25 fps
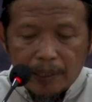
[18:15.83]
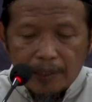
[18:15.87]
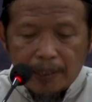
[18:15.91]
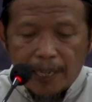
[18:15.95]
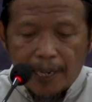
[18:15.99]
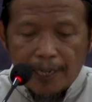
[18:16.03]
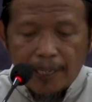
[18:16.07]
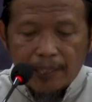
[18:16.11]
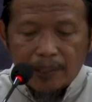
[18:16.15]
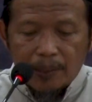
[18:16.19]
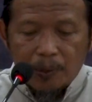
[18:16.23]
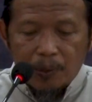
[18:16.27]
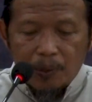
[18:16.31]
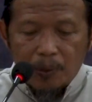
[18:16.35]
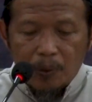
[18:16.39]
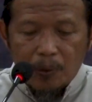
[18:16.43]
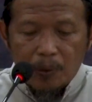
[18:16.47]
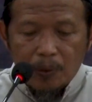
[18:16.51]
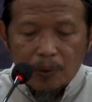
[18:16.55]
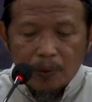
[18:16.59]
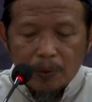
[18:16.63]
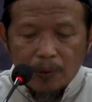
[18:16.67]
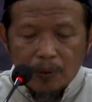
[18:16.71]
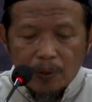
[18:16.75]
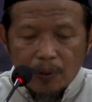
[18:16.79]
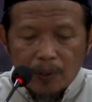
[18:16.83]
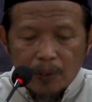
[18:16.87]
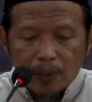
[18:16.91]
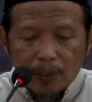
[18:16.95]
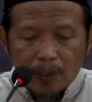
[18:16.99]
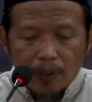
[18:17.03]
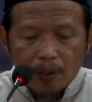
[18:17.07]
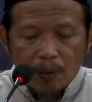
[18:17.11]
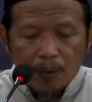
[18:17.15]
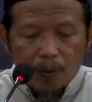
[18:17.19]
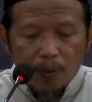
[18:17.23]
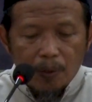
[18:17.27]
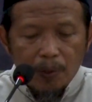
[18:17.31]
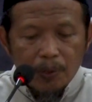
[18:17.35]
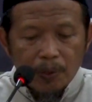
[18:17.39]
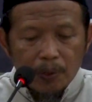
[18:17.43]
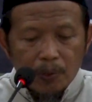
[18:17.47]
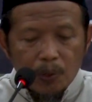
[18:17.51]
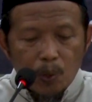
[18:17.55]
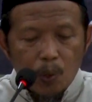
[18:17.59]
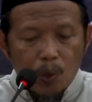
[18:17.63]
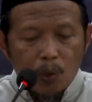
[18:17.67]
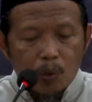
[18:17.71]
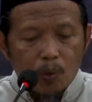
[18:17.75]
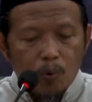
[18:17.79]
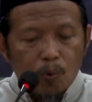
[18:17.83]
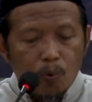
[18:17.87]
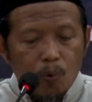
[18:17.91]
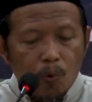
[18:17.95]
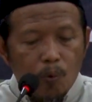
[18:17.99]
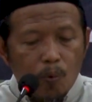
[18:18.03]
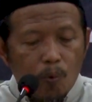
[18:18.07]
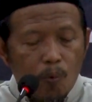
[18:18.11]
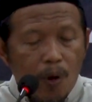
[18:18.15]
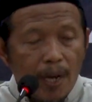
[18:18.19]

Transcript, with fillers: yaitu untuk